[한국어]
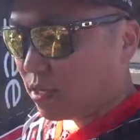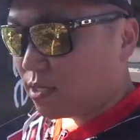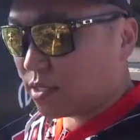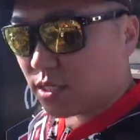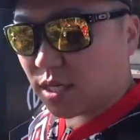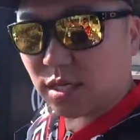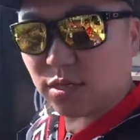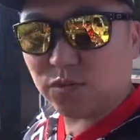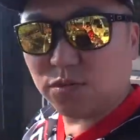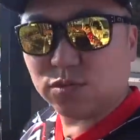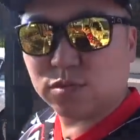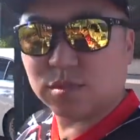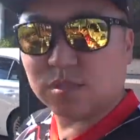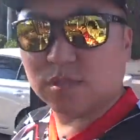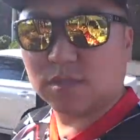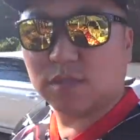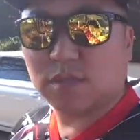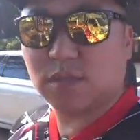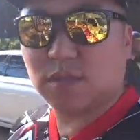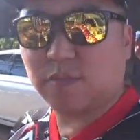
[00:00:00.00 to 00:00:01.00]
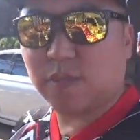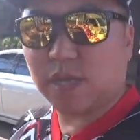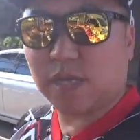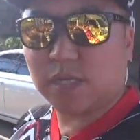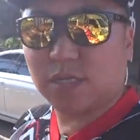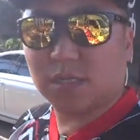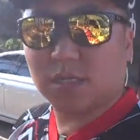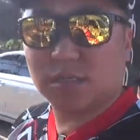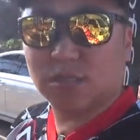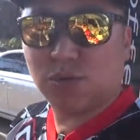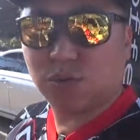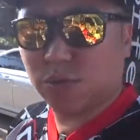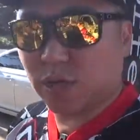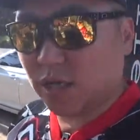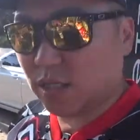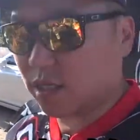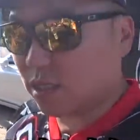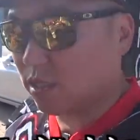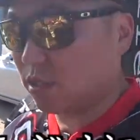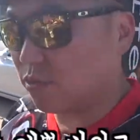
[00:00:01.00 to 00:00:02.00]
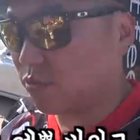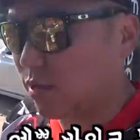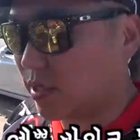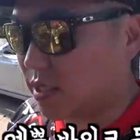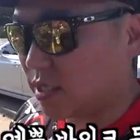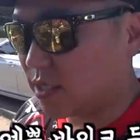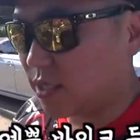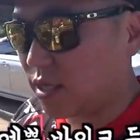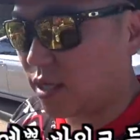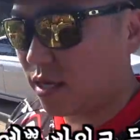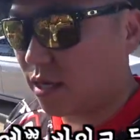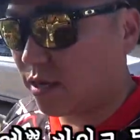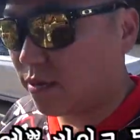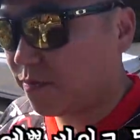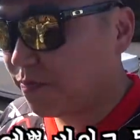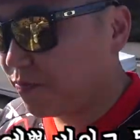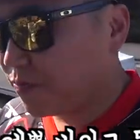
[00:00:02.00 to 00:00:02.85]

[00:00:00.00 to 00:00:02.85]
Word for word: 새로운 바이크를 소개해 드리려고 왔는데